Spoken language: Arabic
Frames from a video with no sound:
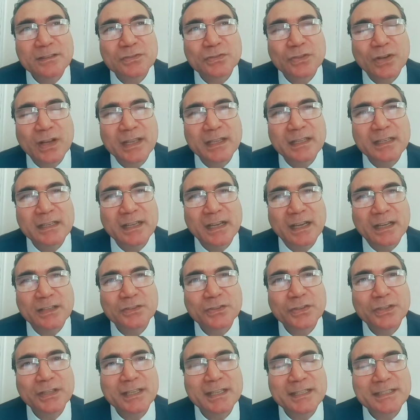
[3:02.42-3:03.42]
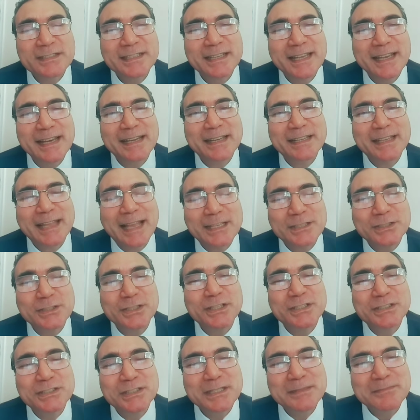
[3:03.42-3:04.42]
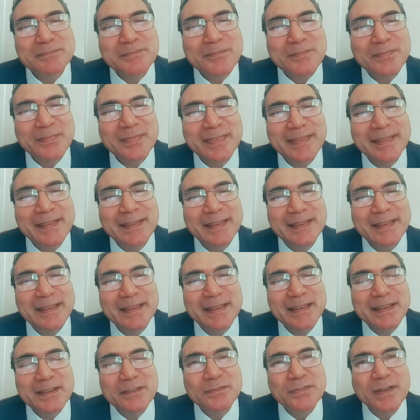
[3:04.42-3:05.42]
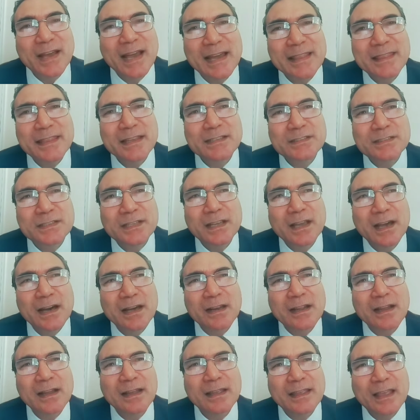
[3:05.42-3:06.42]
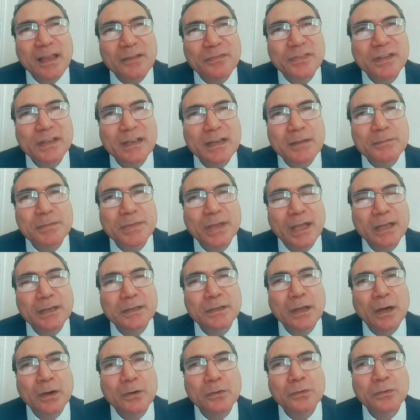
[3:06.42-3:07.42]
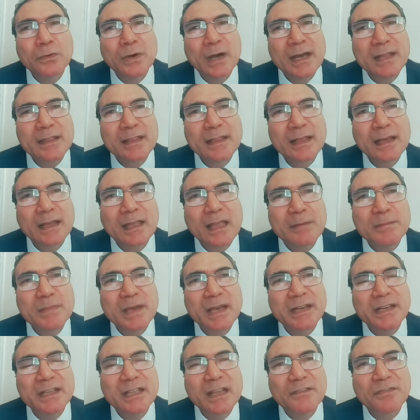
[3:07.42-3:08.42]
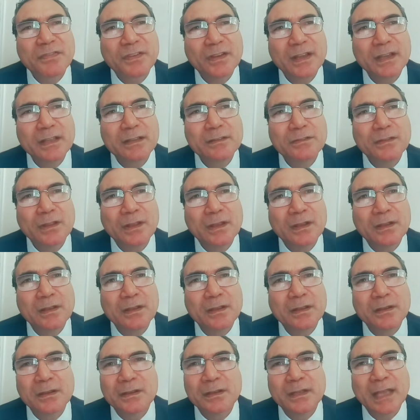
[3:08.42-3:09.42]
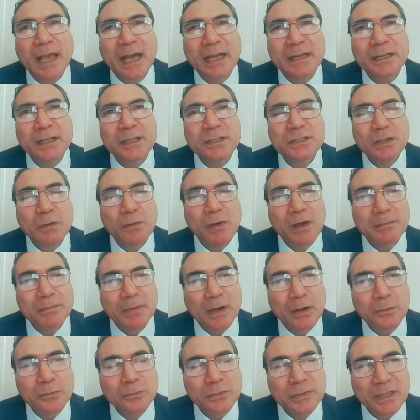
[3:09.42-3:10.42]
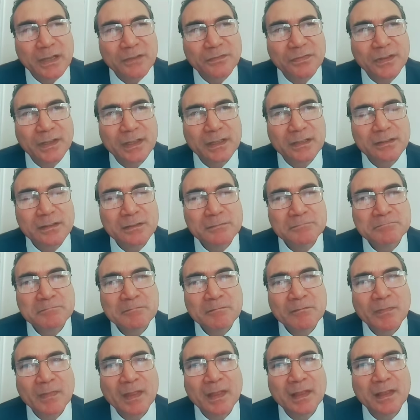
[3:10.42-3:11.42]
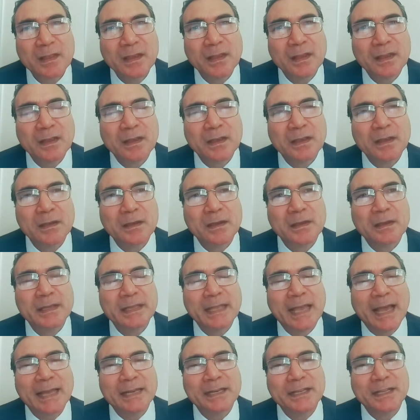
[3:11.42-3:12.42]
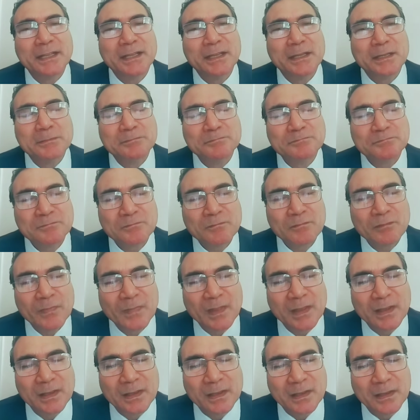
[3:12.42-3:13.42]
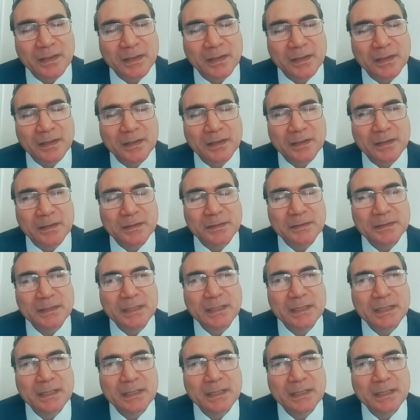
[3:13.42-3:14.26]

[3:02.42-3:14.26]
إسرائيلي أعطيه سيجارة حشيش فهذه السيجارة كفيلة بأنه هذا كمان يفقد آه، يعني صوابه يفقد آه، يعني آه،